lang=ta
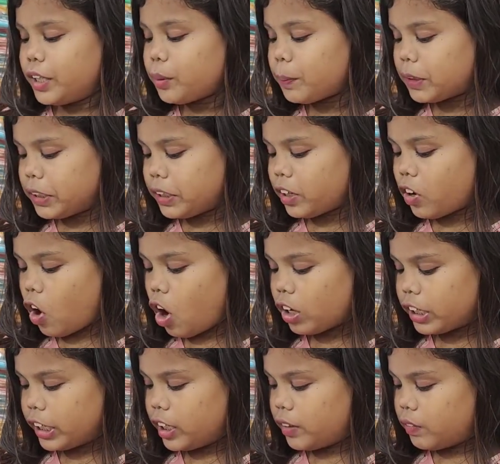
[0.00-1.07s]
இது பார்த்திங்கன்னா
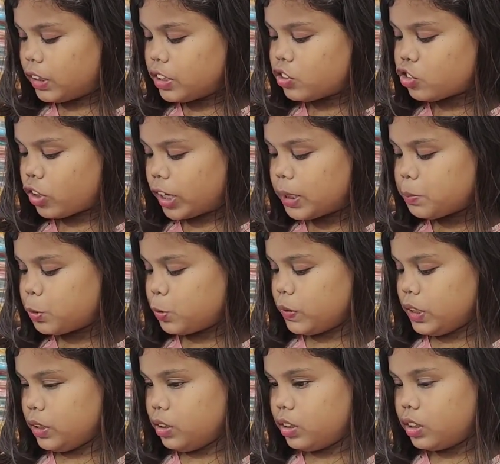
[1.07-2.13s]
காட்டன்லேயே வந்து ஸ்ட்ரைப்ஸ்
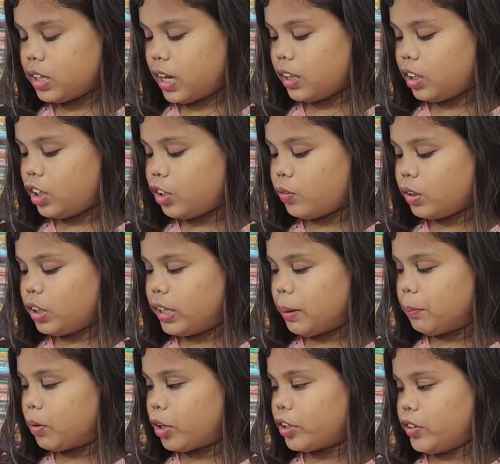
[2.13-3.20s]
வருது அதுலேயும் வந்து
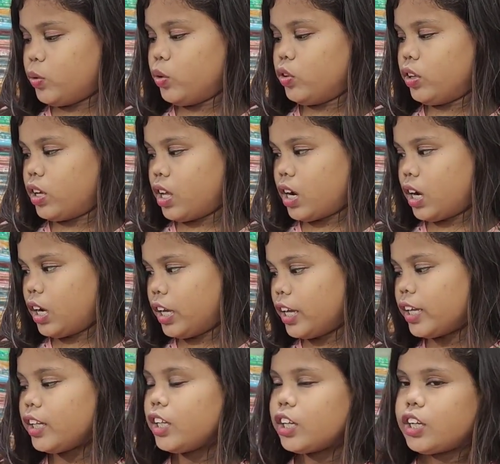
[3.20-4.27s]
எம்ப்ராய்டரி கொடுத்துருக்குறாங்க
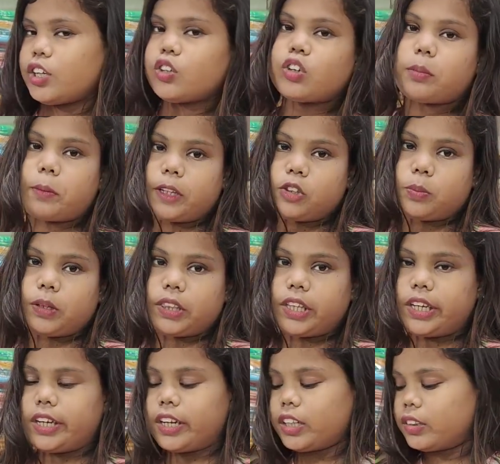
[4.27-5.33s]
இதோட ப்ரைஸ்
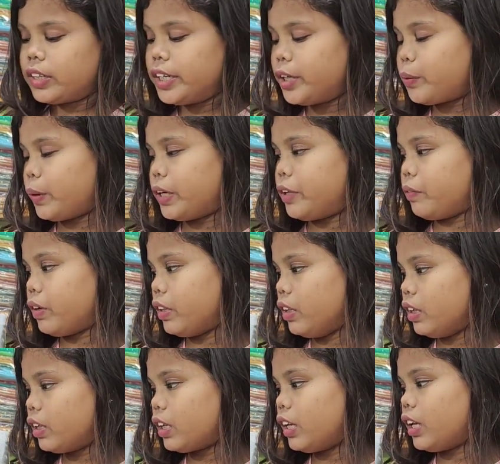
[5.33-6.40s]
பார்த்தீங்கன்னா த்ரீ டுவெண்ட்டி
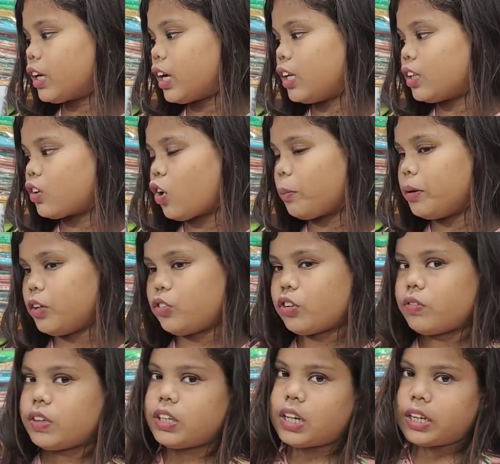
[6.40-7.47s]
வருது இதில் கலர்
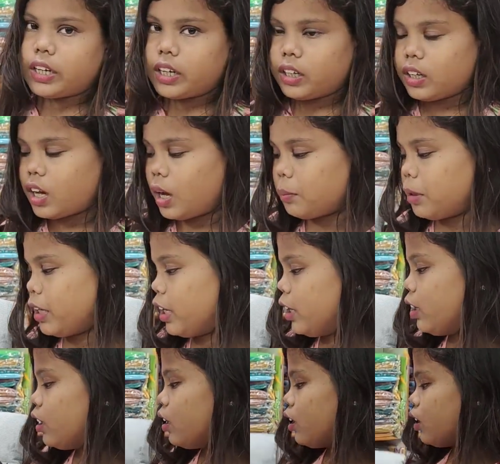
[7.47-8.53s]
காம்பினேஷன் வந்து நிறையா இருக்குது காமிக்கிறேன்